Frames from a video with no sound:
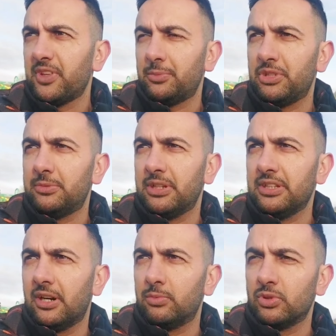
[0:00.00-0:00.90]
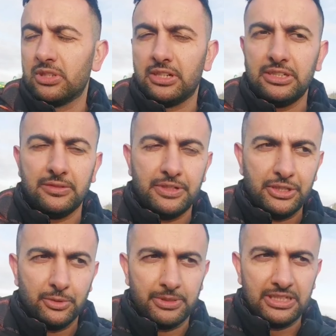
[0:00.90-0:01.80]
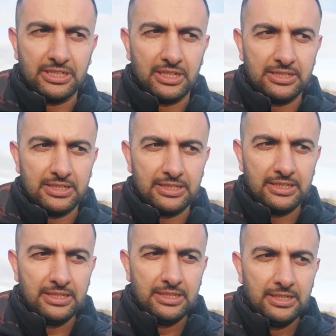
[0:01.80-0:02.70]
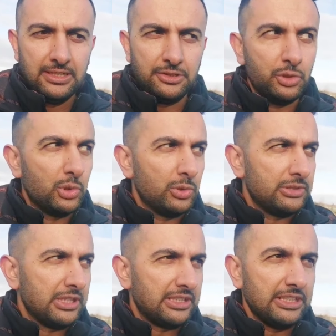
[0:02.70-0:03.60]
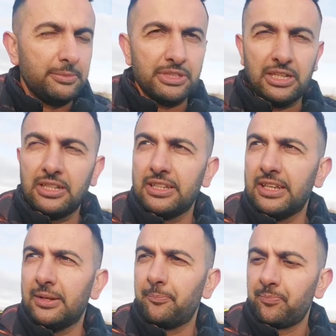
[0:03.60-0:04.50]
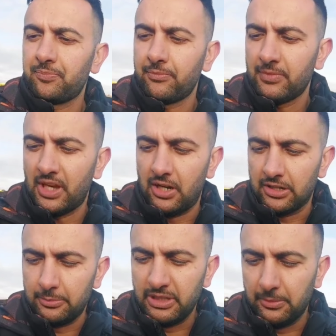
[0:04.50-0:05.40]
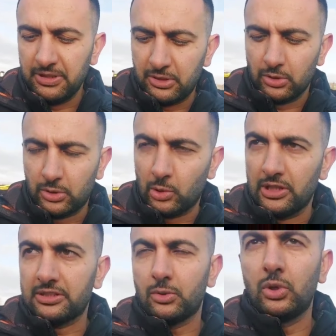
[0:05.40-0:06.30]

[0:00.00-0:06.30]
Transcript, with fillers: अमजद भैया आपको सारी ये वीडियो में दिखा देंगे जो कुछ तरतीब चल रही है आगे भी अभी तो थोड़े से